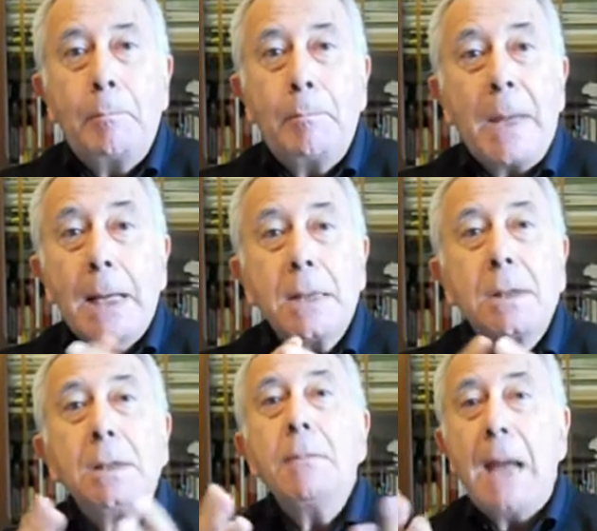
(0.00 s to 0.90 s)
perché
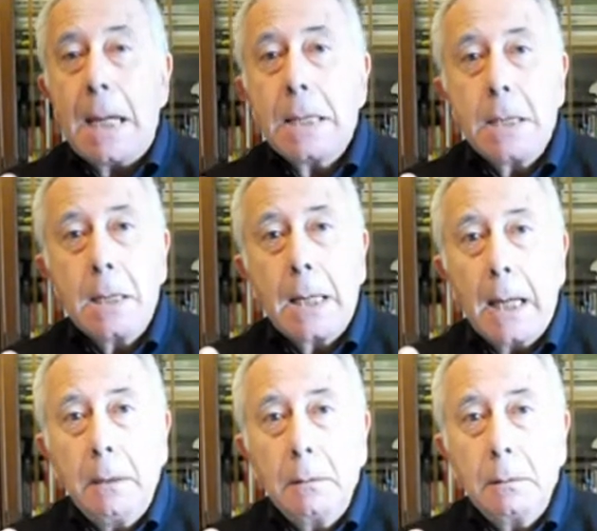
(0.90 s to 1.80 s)
si
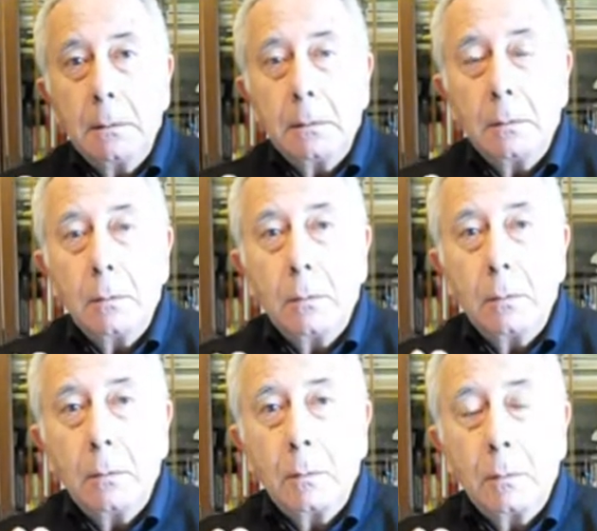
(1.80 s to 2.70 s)
dimentica
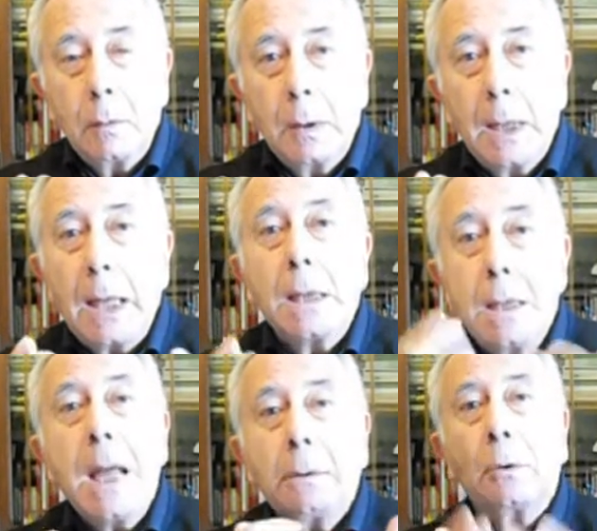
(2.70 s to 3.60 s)
che
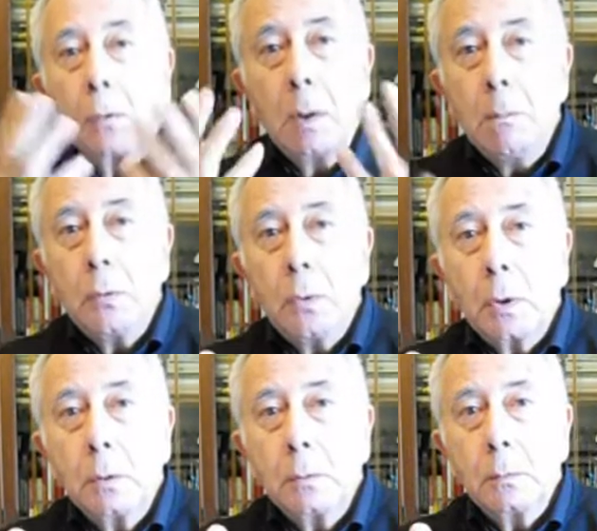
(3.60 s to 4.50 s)
dietro quel
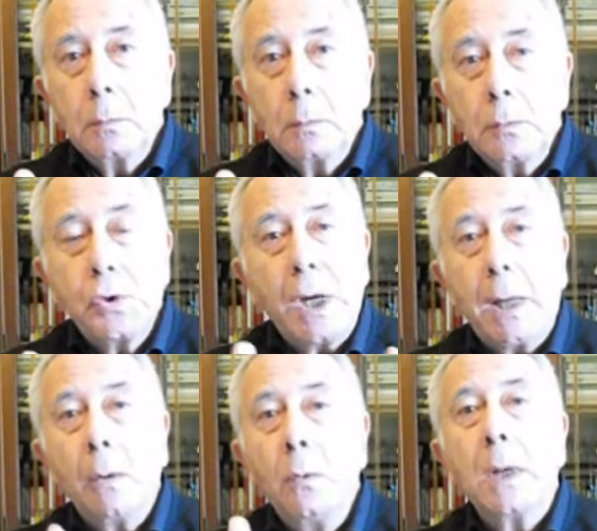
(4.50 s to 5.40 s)
muro
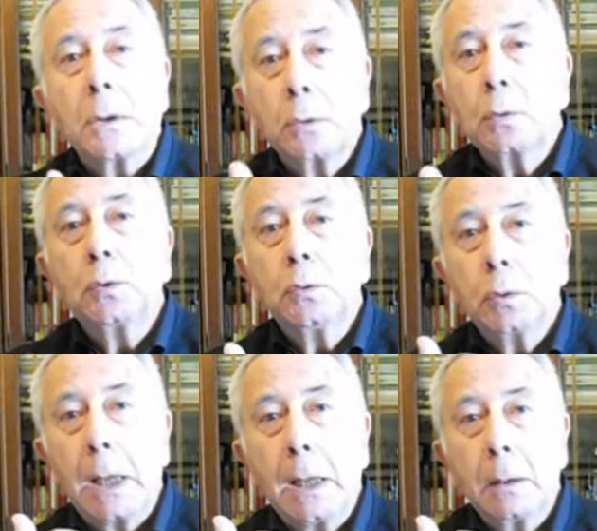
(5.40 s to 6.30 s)
c'è una
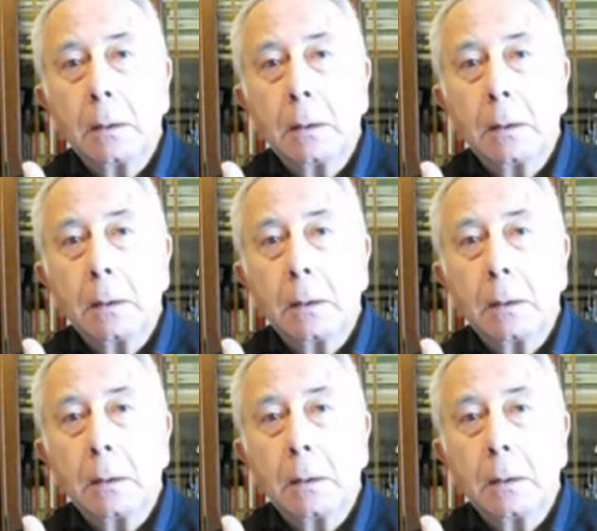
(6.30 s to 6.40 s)
struttura